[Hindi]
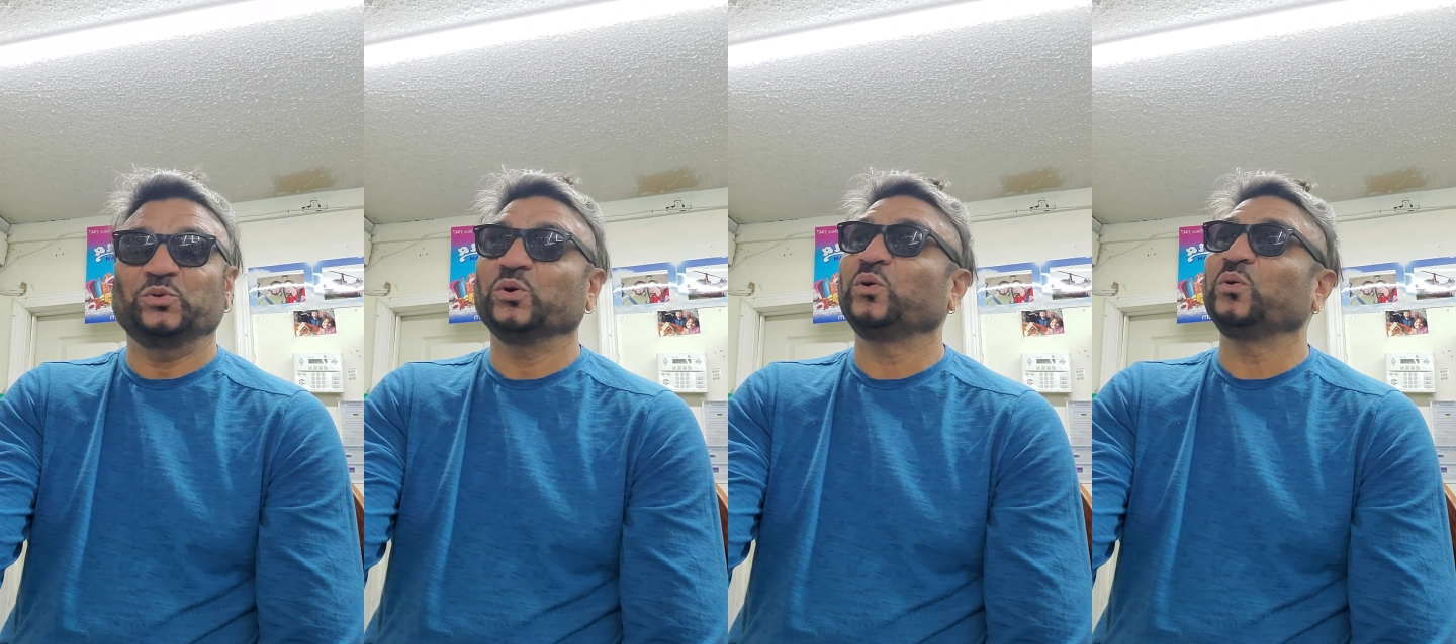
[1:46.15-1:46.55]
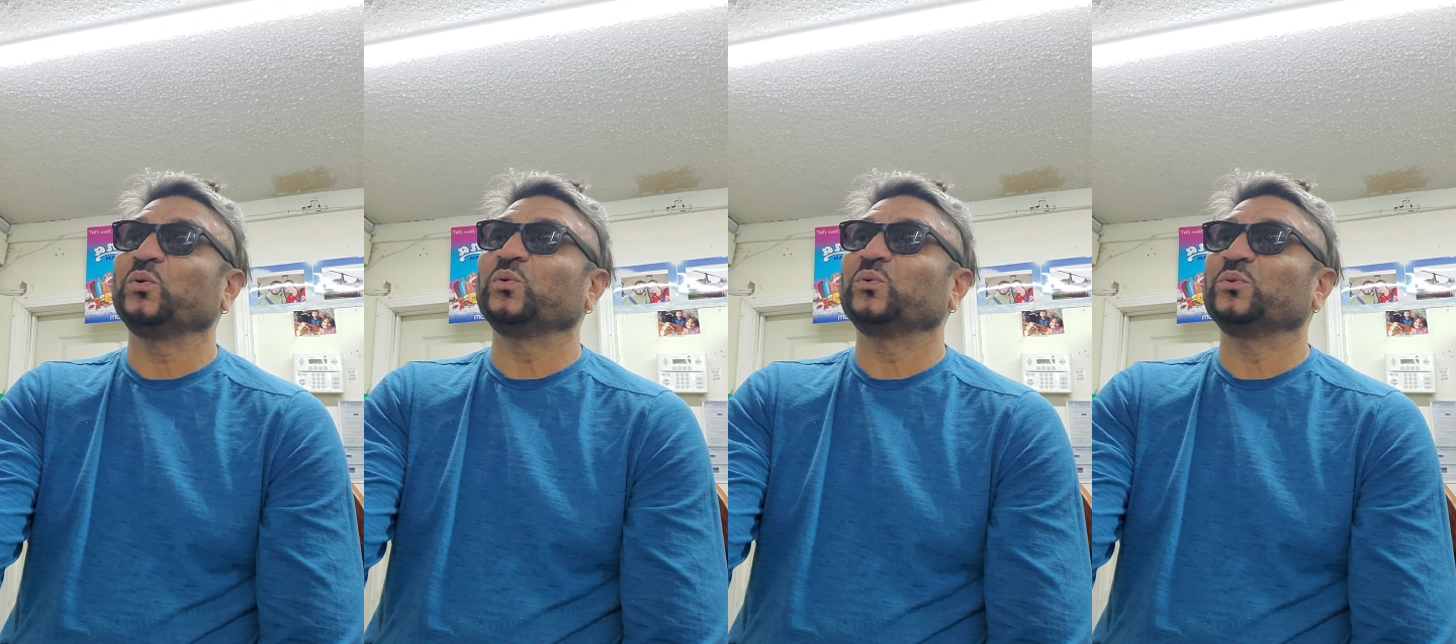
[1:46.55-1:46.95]
जो
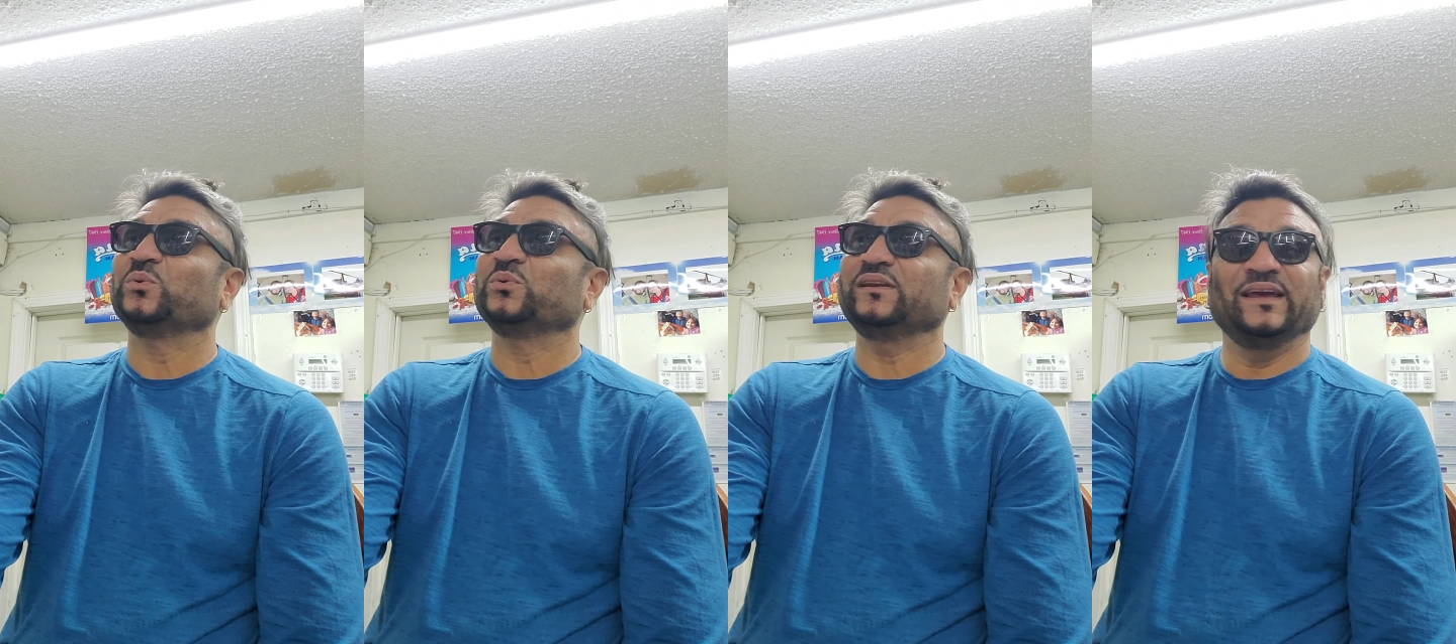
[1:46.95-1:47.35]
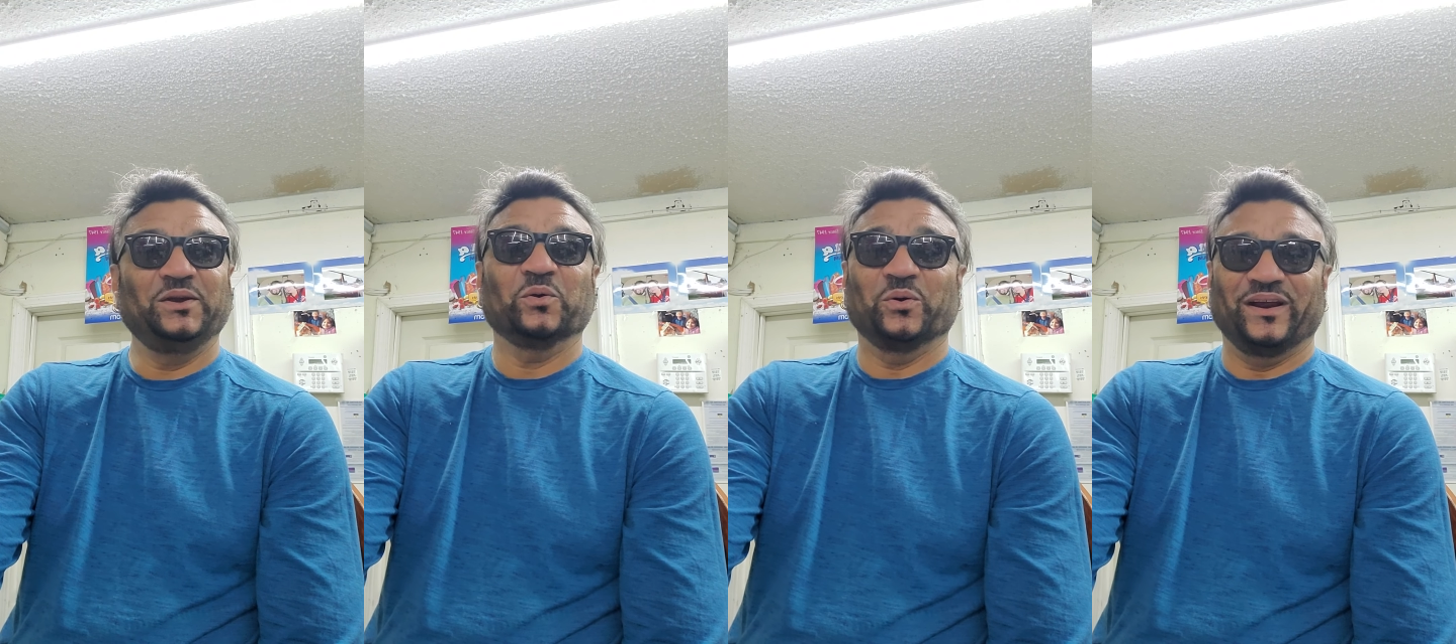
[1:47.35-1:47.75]

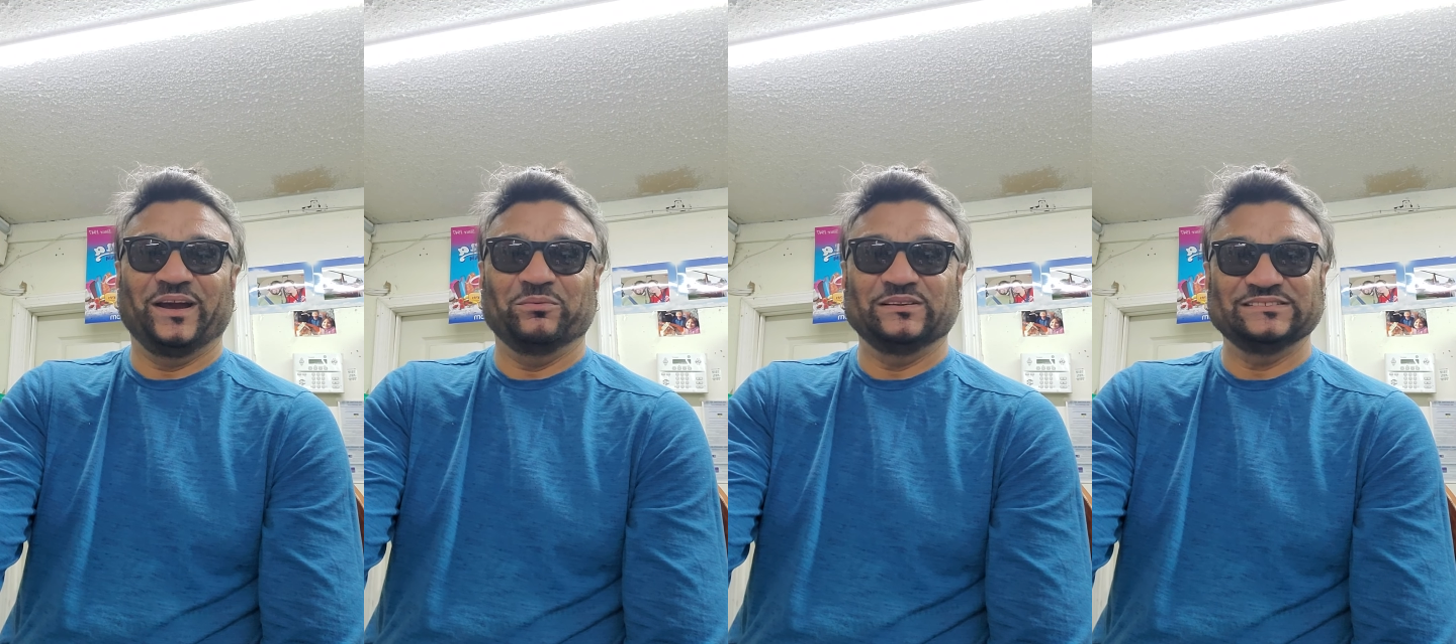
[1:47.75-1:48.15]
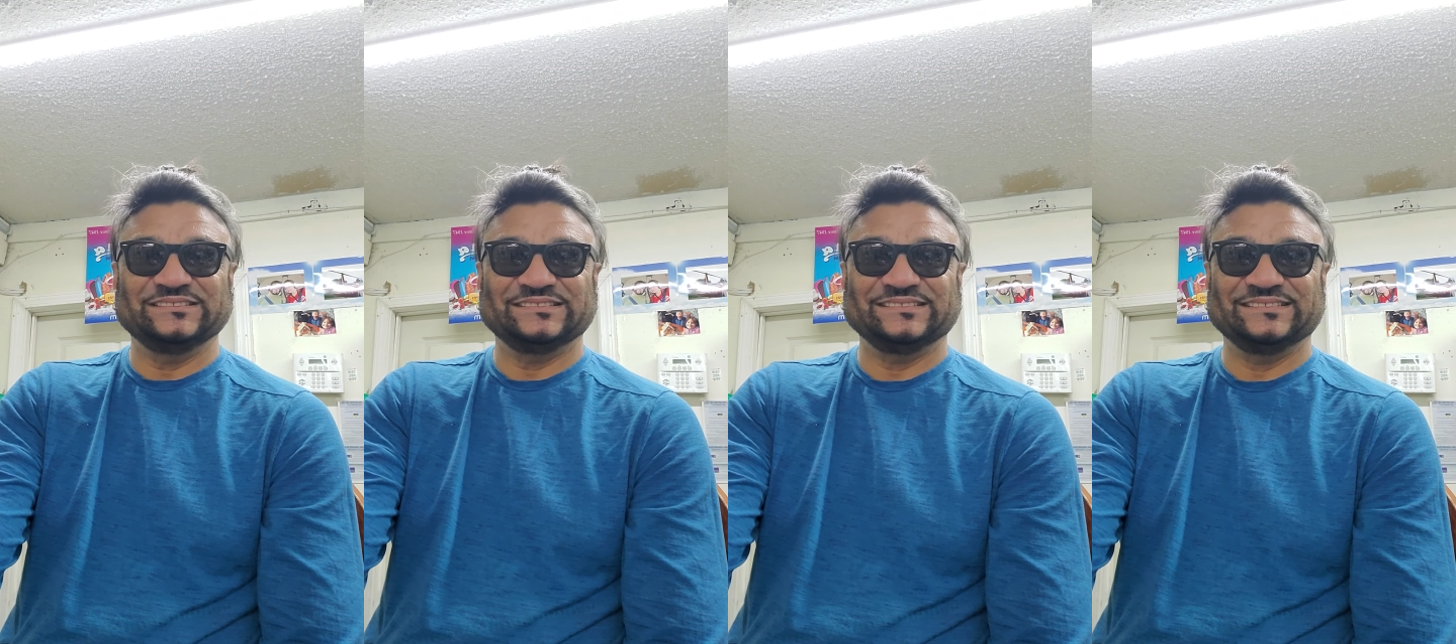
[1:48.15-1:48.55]
नहीं हो रहा है बस